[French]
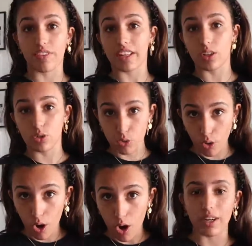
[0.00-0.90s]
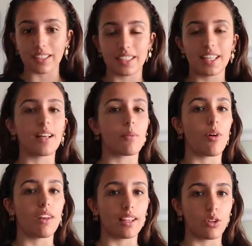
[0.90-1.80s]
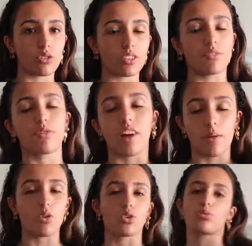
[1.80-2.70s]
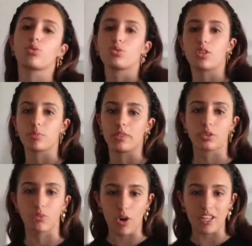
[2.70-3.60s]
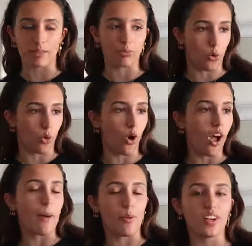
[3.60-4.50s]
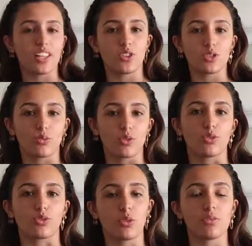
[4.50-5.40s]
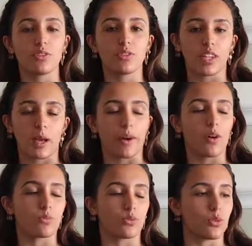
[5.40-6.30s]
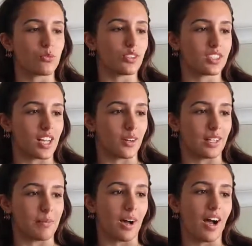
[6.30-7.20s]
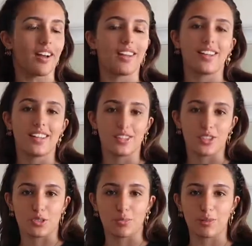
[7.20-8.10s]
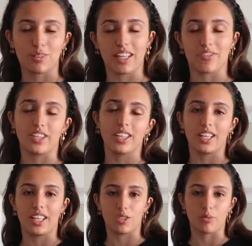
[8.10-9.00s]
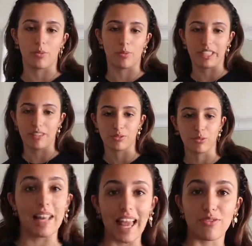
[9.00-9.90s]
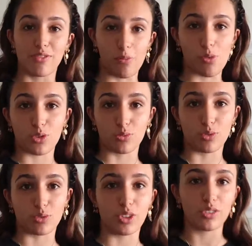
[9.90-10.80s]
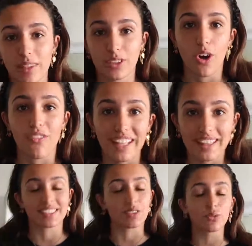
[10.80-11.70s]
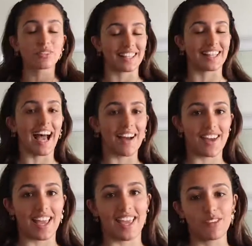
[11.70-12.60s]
Je vais faire des duos pour essayer d'apprendre la danse. Il faut vraiment que je me concentre parce que moi, j'aime trop apprendre les danses pendant 2 minutes et après, au bout de 2 minutes, si je la connais pas, j'oublie mon téléphone et je me mets en mode avion. Mais là, il faut vraiment que je me concentre parce que en fait, c'est tout un travail.